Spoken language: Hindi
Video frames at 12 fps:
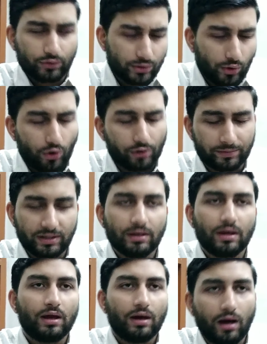कोई और भी
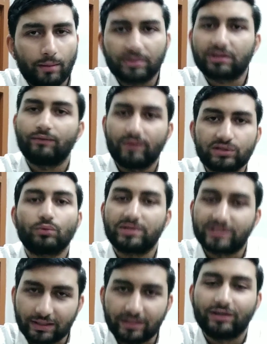आ, uh, मतलब वैसे तो
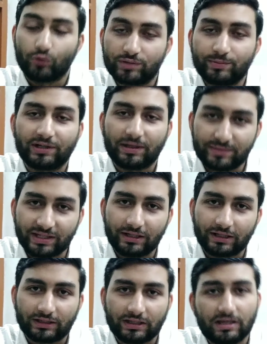बेसिकली यूएसबी टाइप सी
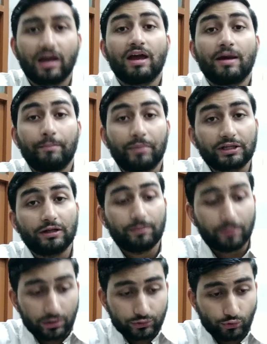लगती है
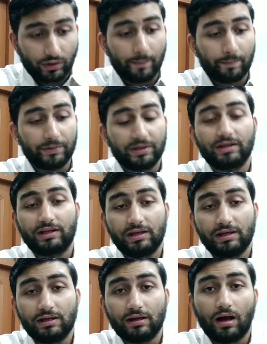मतलब जो कंपनी
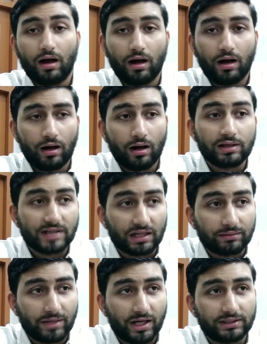की आ, uh,
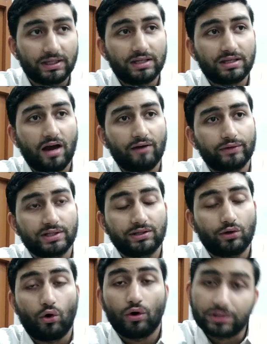साथ में आती है या फिर
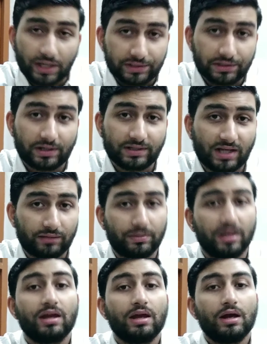किसी और चार्जर के साथ
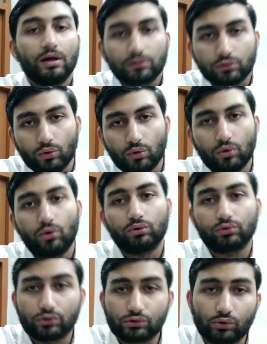में तो
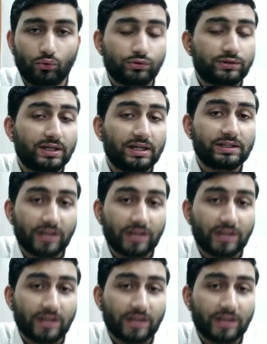दोस्तों उससे